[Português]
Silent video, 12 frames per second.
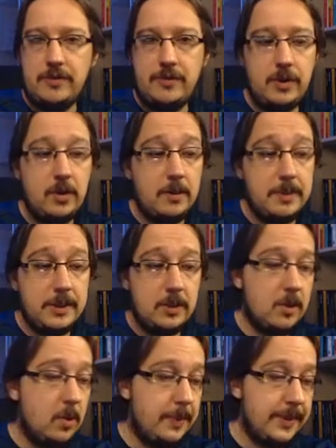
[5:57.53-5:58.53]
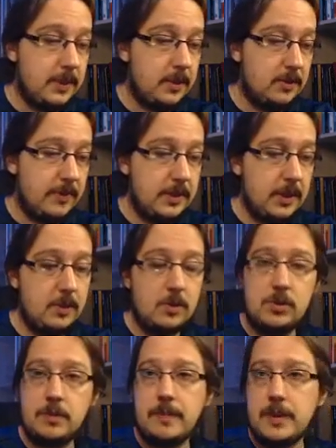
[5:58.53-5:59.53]
a vírgula, mas eu não preciso fazer
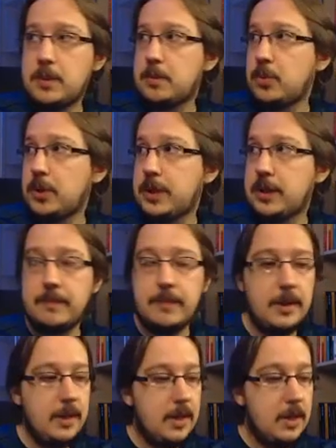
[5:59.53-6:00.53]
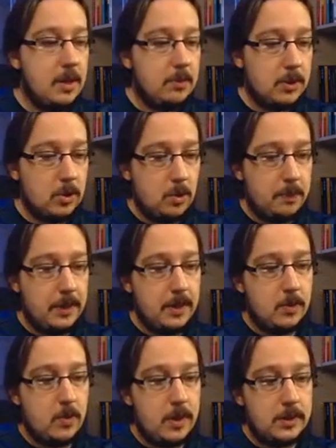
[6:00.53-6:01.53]
isso. Por quê? Porque se eu estou
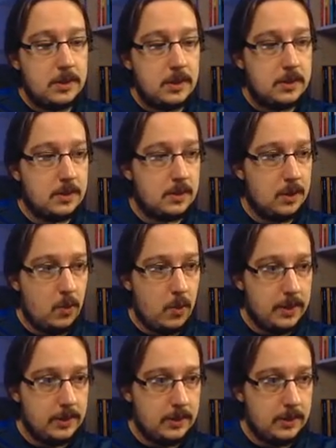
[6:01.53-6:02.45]
pegando 450